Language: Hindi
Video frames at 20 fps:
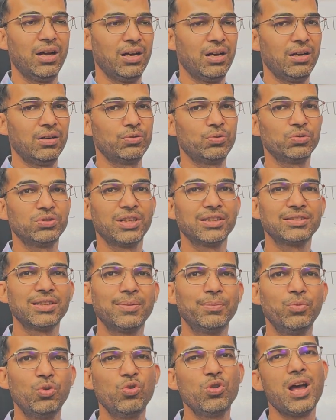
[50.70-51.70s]
आ, कुछ
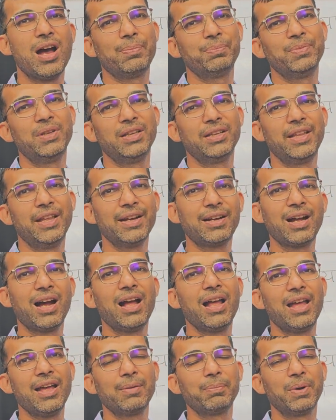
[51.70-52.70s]
ऐसा मूड आपने
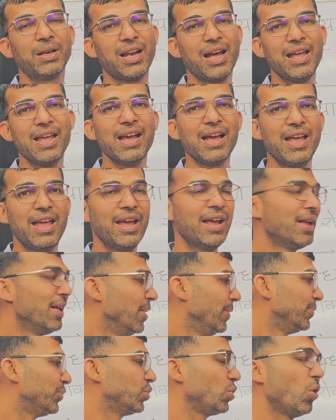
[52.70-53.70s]
देखा है बनाया है
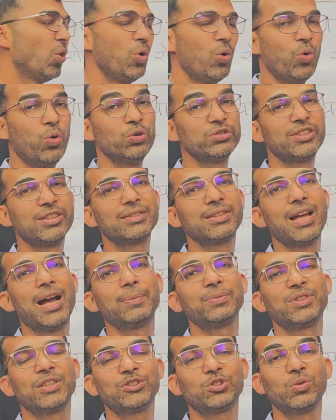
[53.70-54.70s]
तो हो सकता है
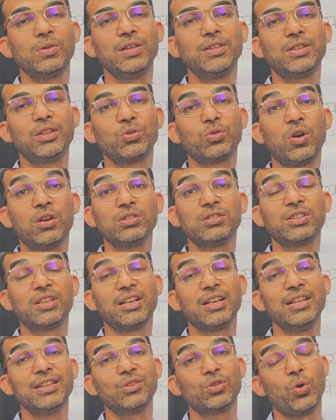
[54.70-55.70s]
आप सेक्सुअल इंटरकॉर्स
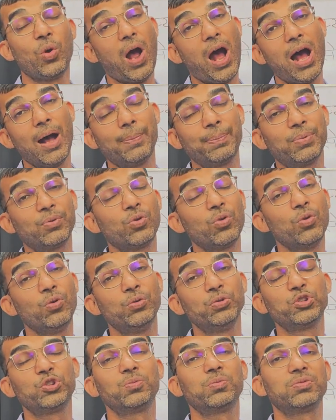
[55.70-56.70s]
करें तो आपको
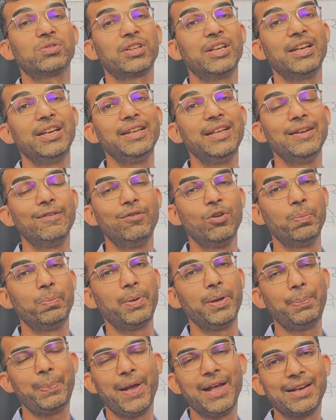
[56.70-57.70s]
उसके लिए वो
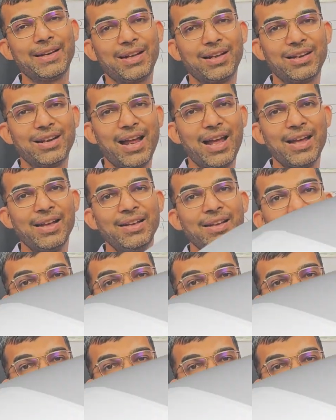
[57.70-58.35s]
प्रिपेयर कर रहा है